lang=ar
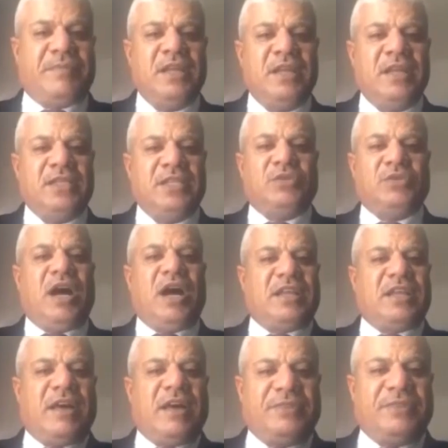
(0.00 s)
خلاص ارتكبناه
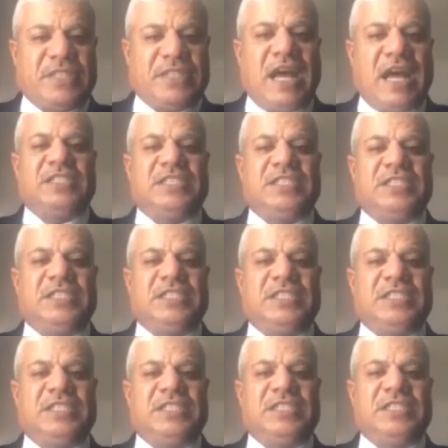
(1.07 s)
سواء كان
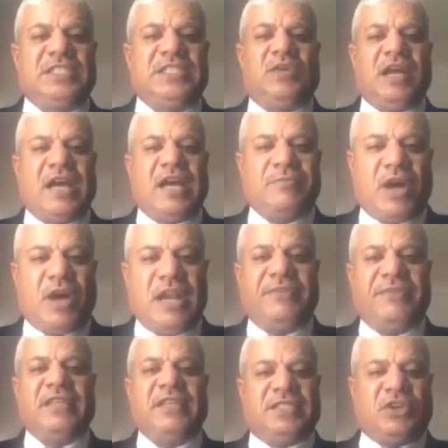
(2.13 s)
فساد سواء
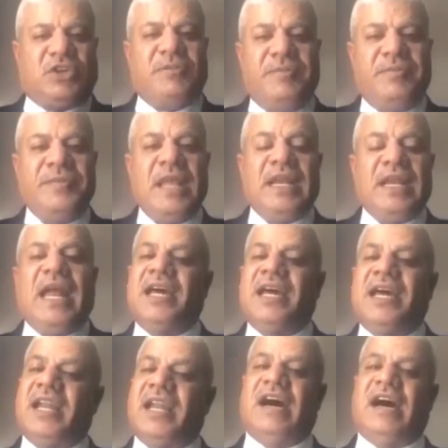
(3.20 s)
سواء كان نعم. مخالفات
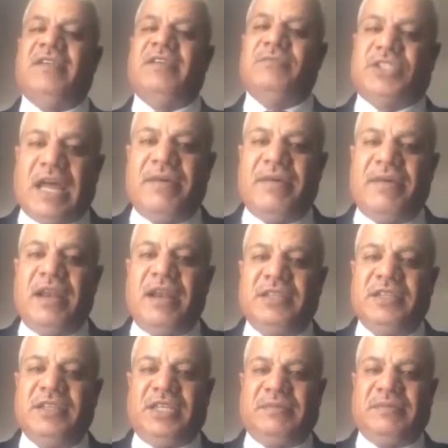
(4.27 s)
ارتكب لكن
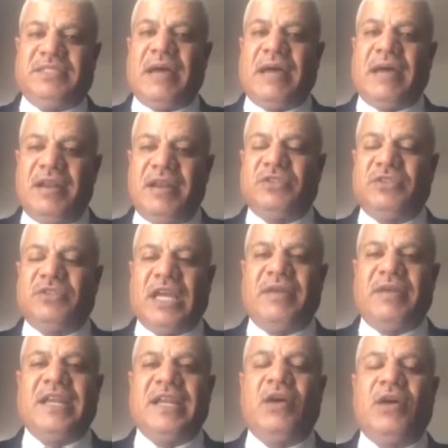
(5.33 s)
راح تخاف
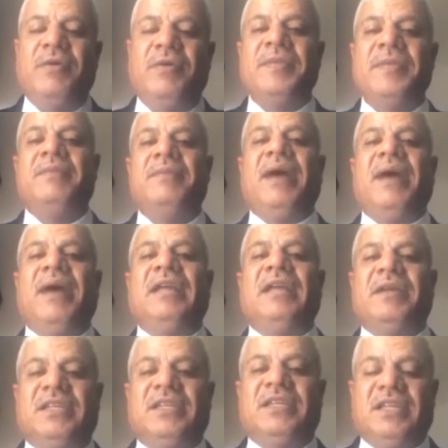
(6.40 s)
للمستقبل تحسب حساب
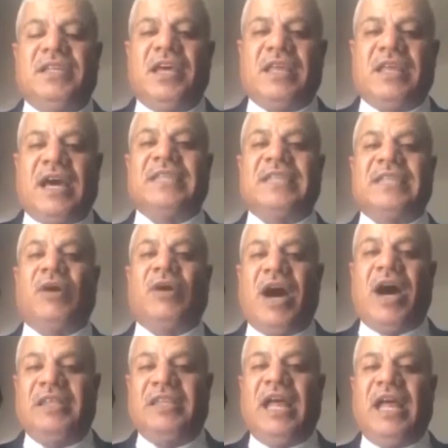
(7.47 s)
المستقبل انه
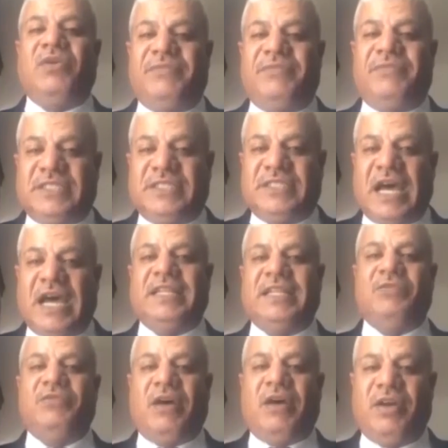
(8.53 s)
بعد ما تتخذ
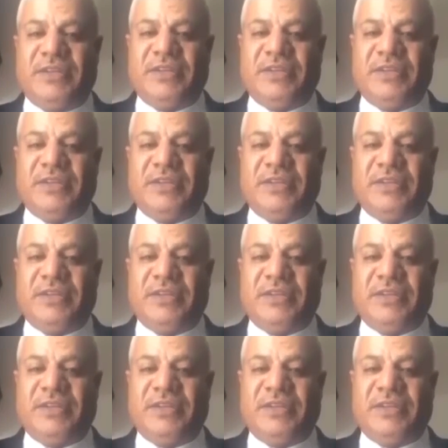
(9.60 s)
خطوات نحو